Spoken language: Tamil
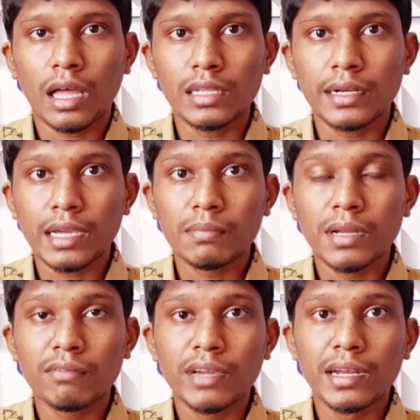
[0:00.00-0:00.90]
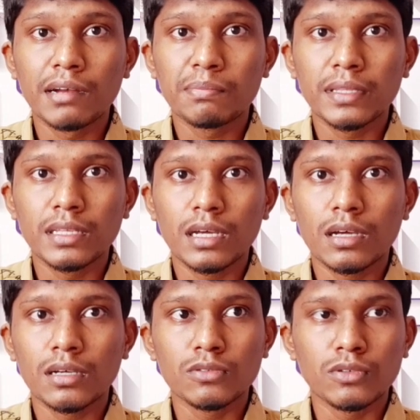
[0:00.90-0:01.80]
அந்த டைமில் விகடன் பார்த்தீங்கன்னா
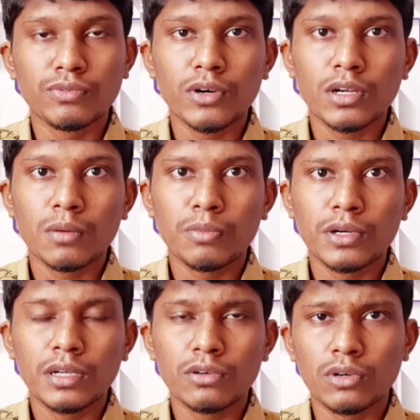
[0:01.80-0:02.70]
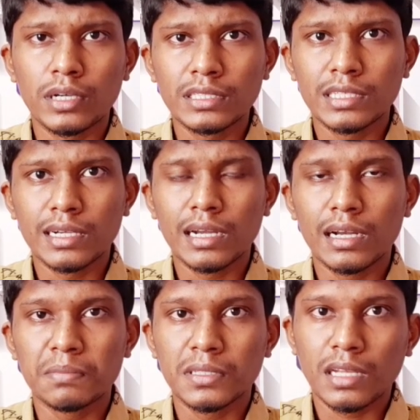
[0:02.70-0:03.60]
ஒரு ஃபோட்டோவை போட்டு ஒரு டிஷர்ட்டில்
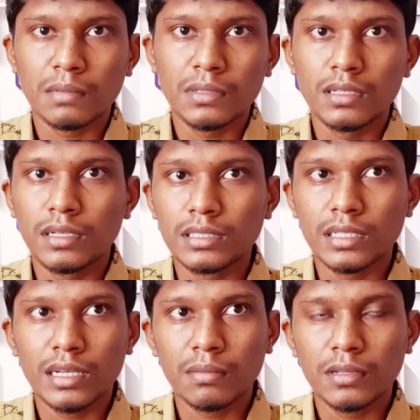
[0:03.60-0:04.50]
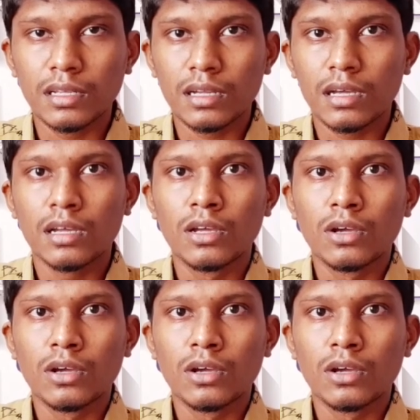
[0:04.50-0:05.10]
நம்ம தளபதி டிஷர்ட்டில் பார்த்தீங்கன்னா